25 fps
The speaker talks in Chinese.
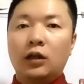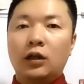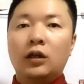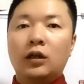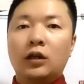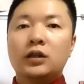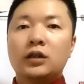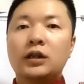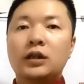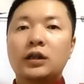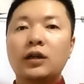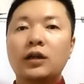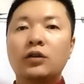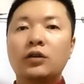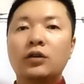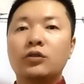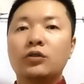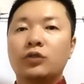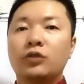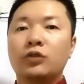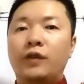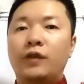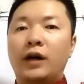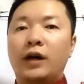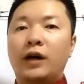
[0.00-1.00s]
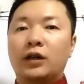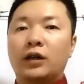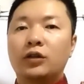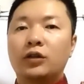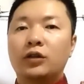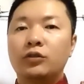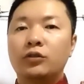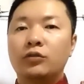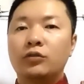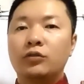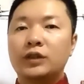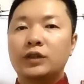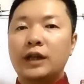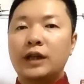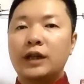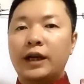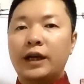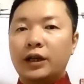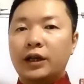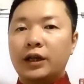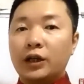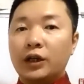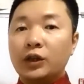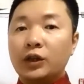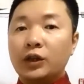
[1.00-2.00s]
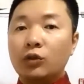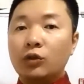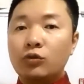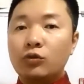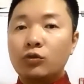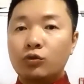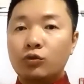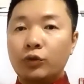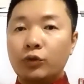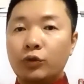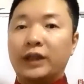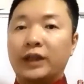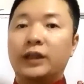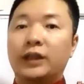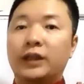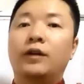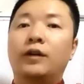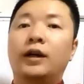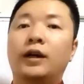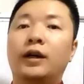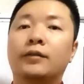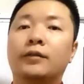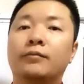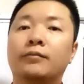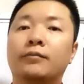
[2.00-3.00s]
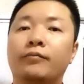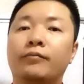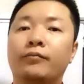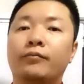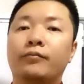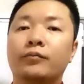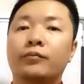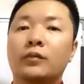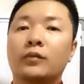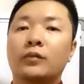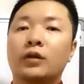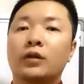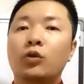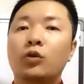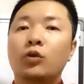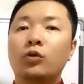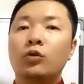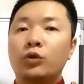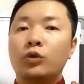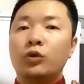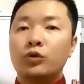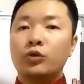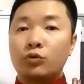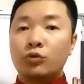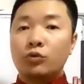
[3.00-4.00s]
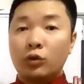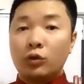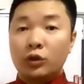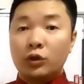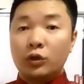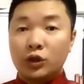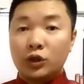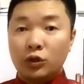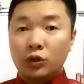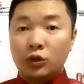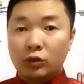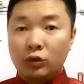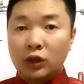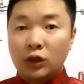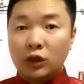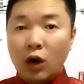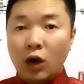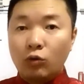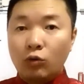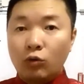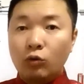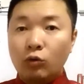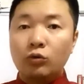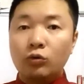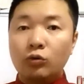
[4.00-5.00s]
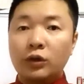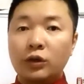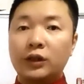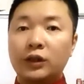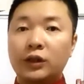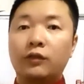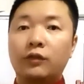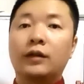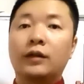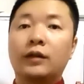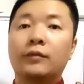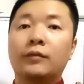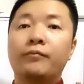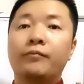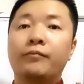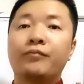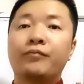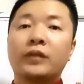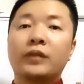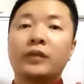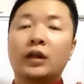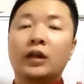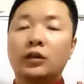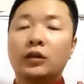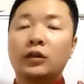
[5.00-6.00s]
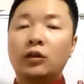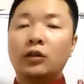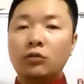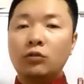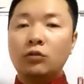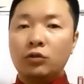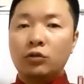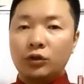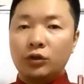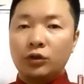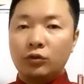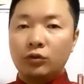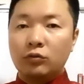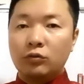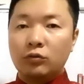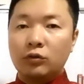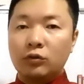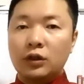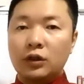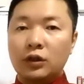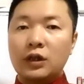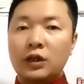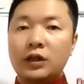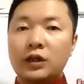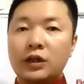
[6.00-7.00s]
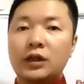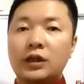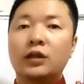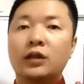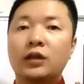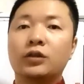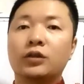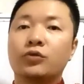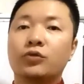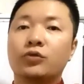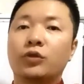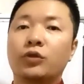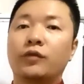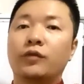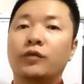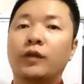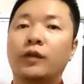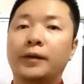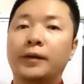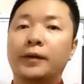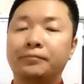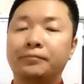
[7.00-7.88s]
山河水法可以用在有水的地方，或者说只有道路的地方，都可以用山河水法。